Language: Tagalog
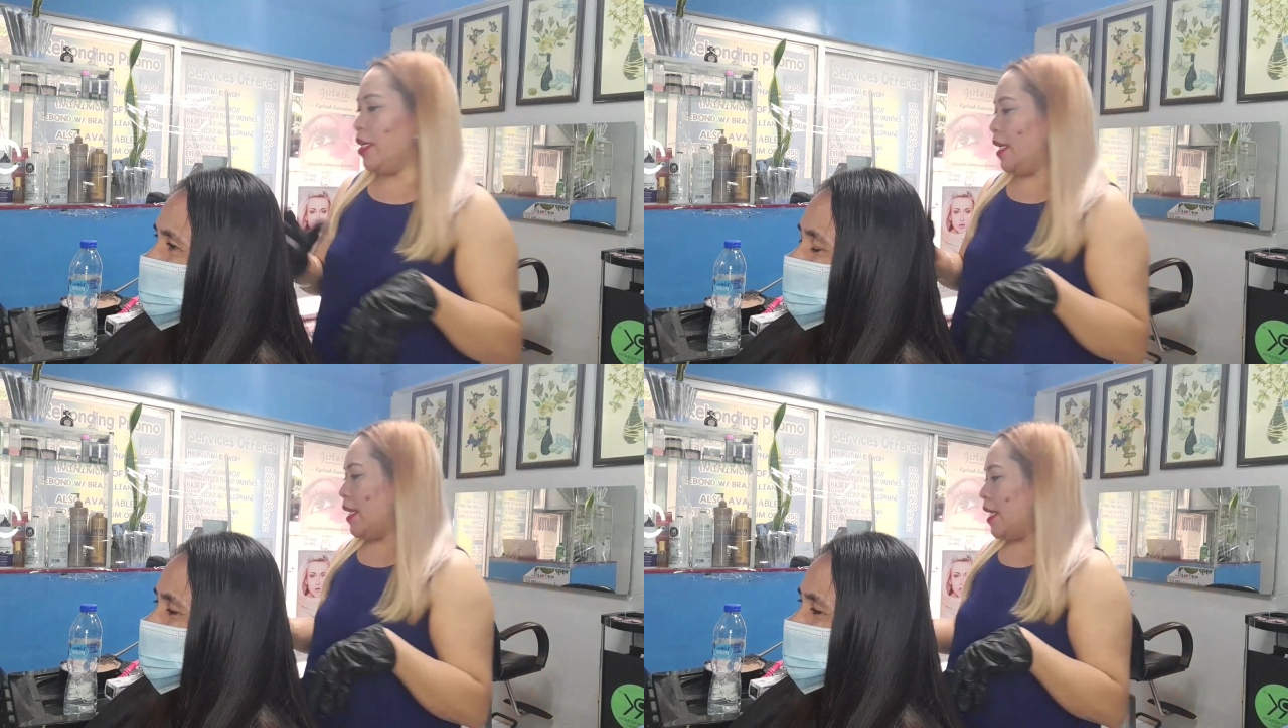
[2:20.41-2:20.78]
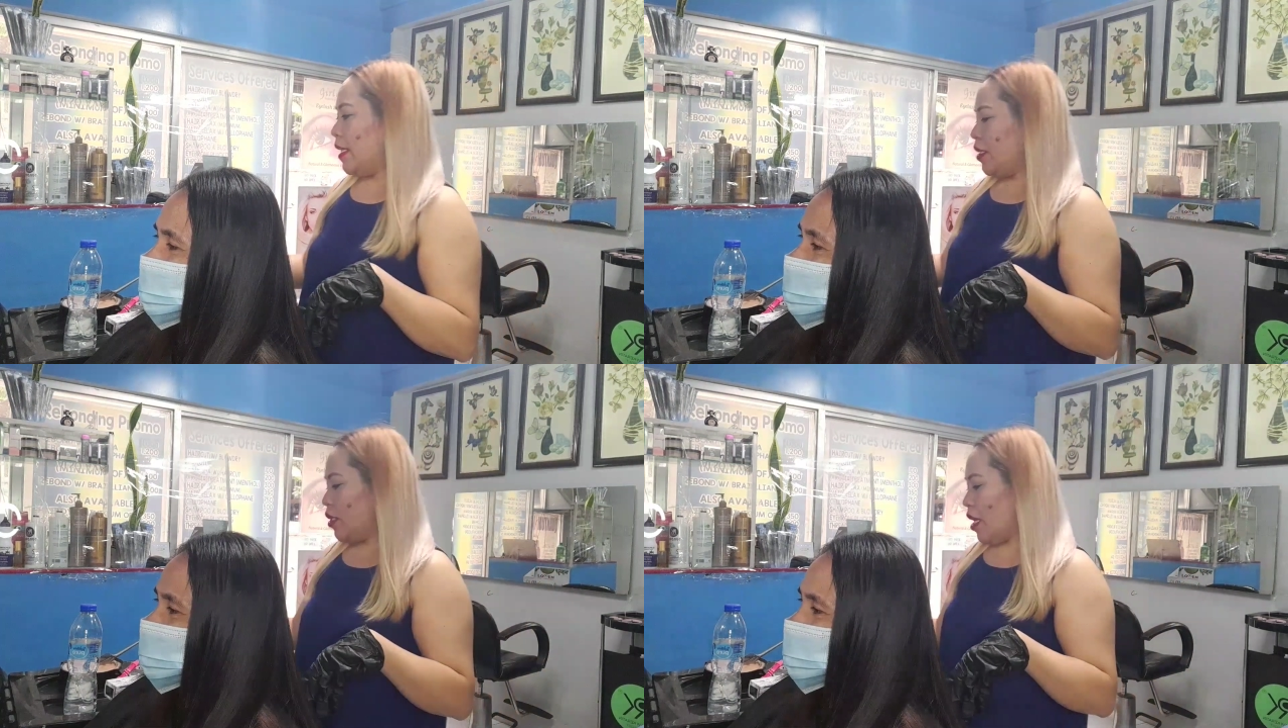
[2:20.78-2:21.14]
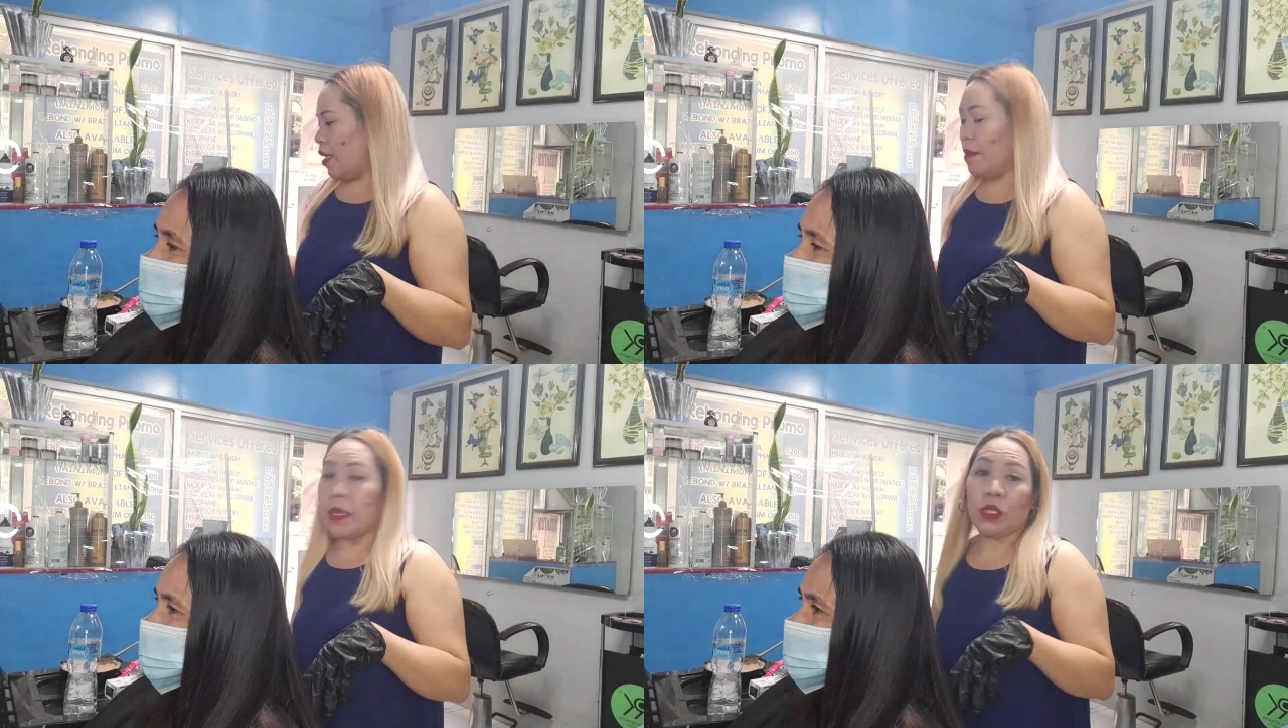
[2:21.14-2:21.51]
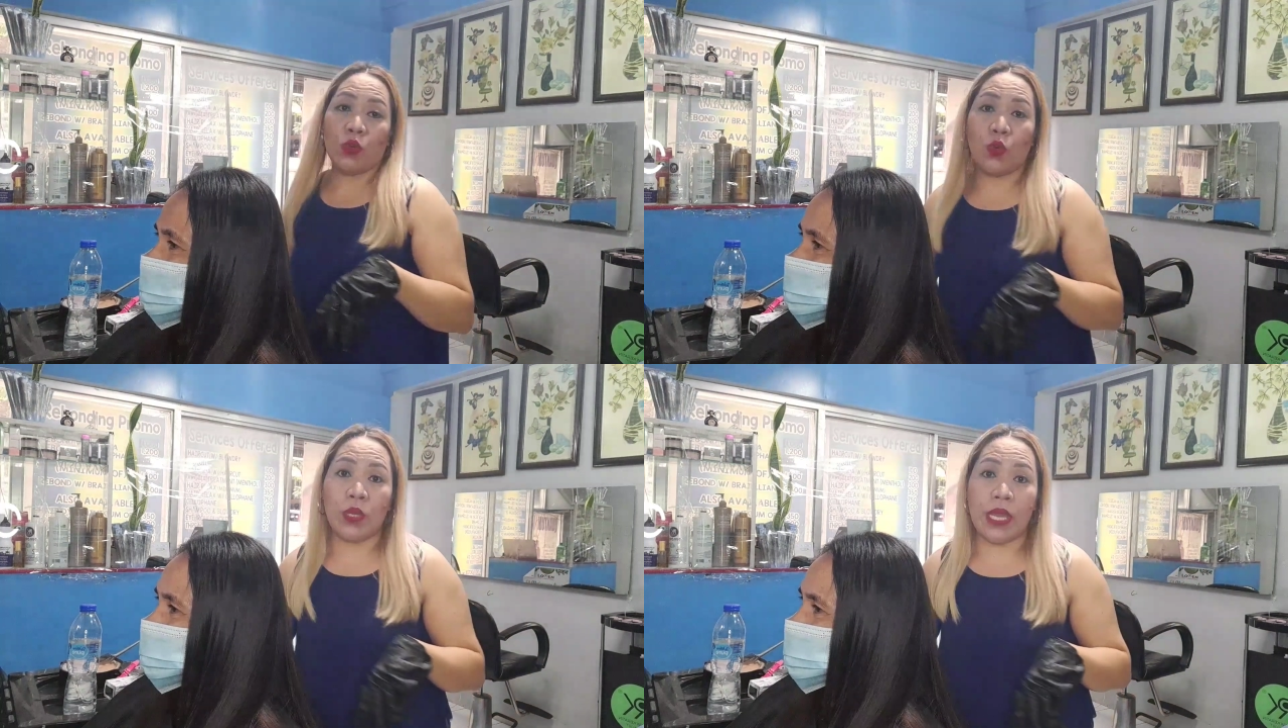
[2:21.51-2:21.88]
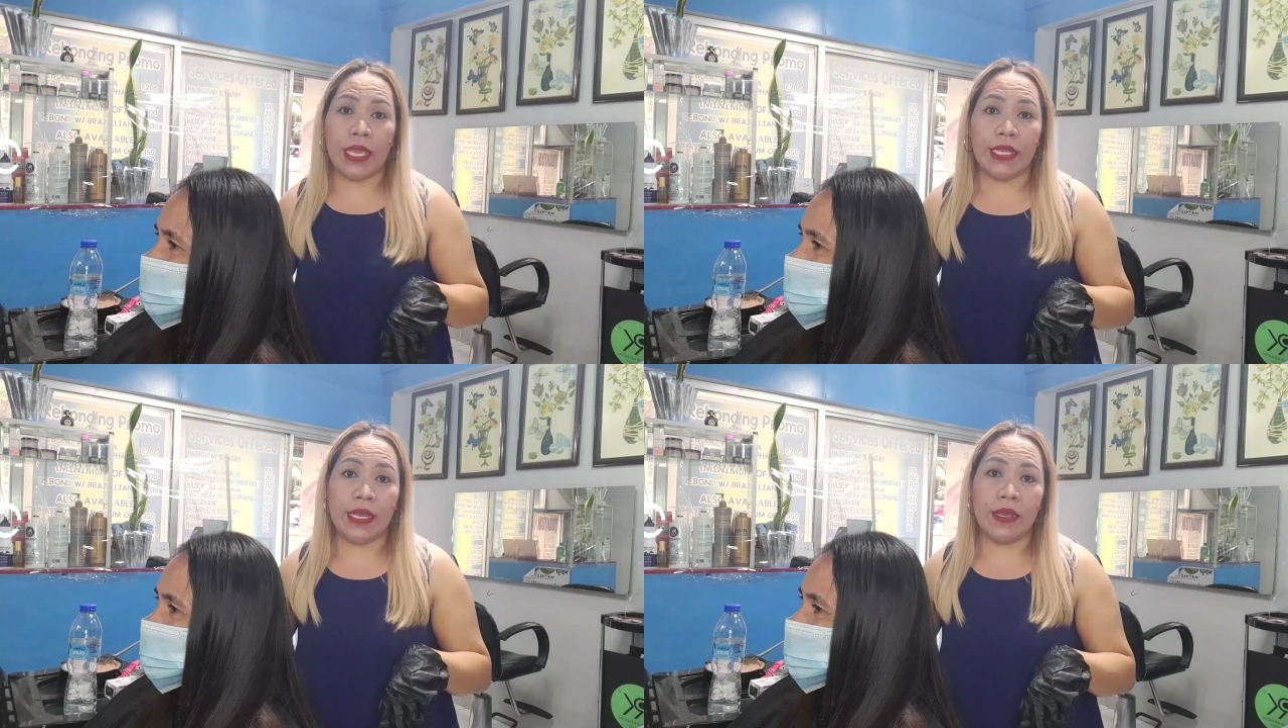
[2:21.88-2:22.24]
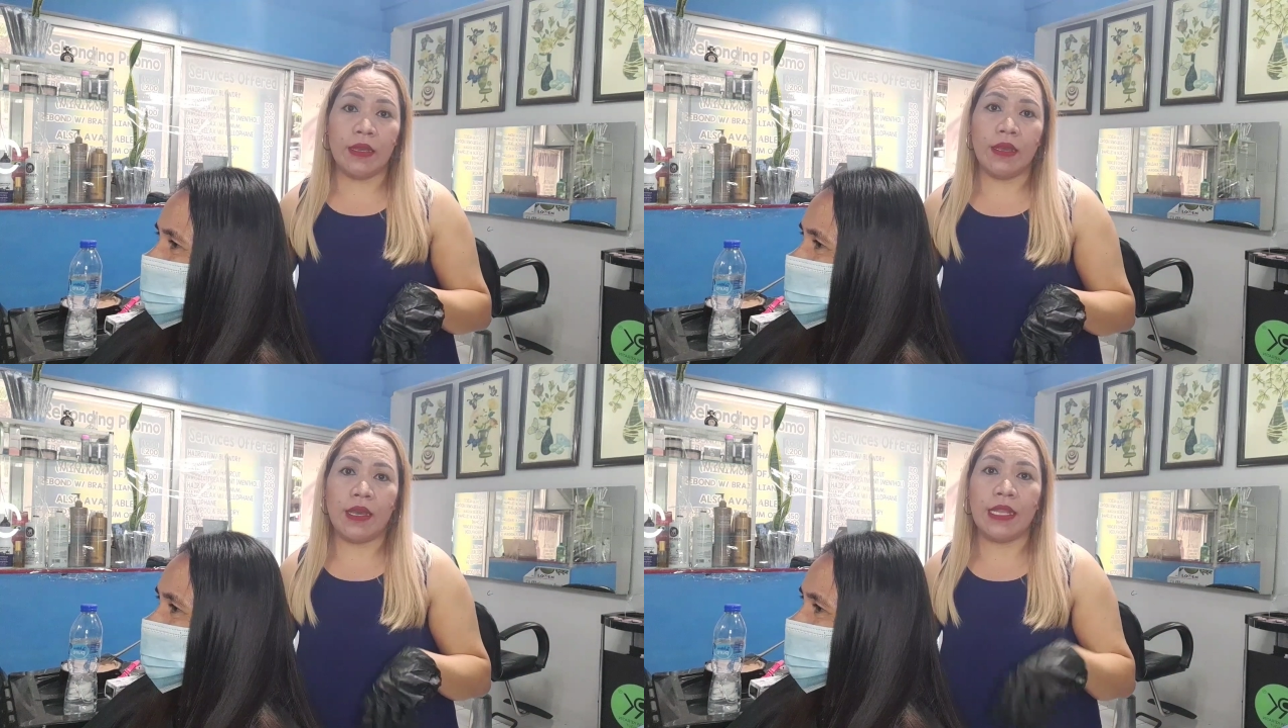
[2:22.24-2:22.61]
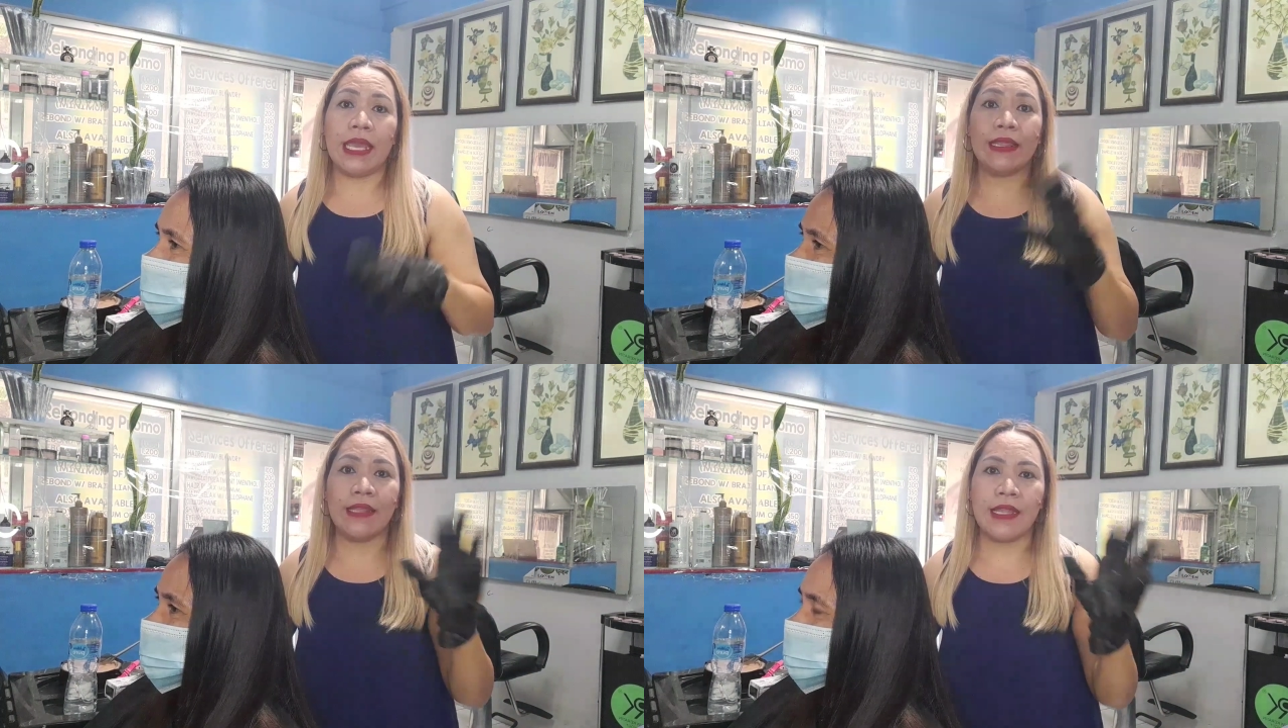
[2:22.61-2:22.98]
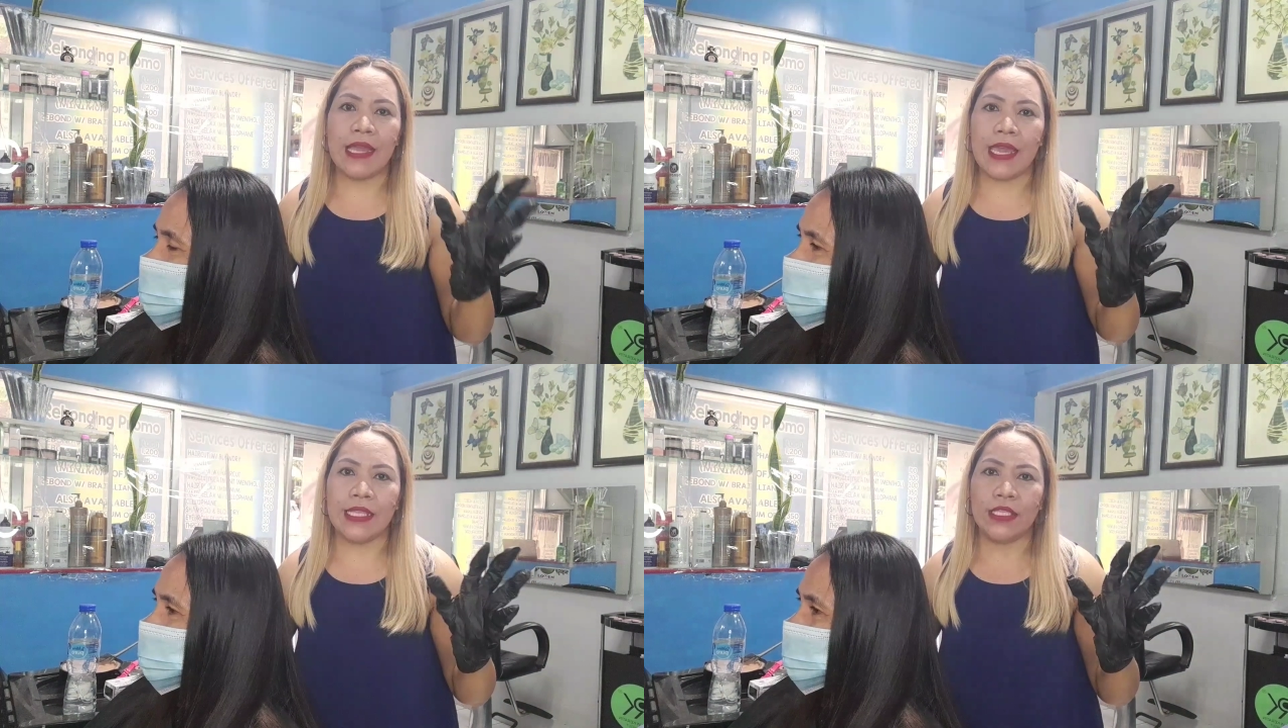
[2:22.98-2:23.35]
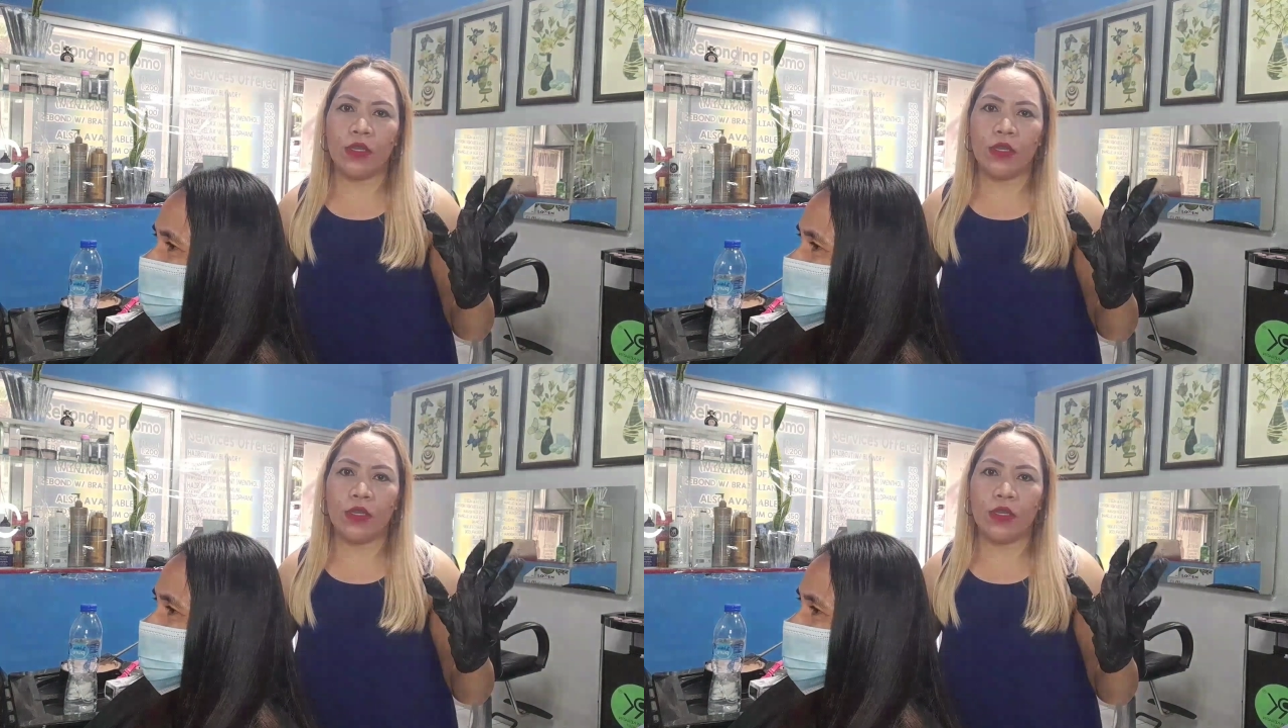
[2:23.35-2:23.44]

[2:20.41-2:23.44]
hindi natin siya naman kukulayan ng uh, light na light.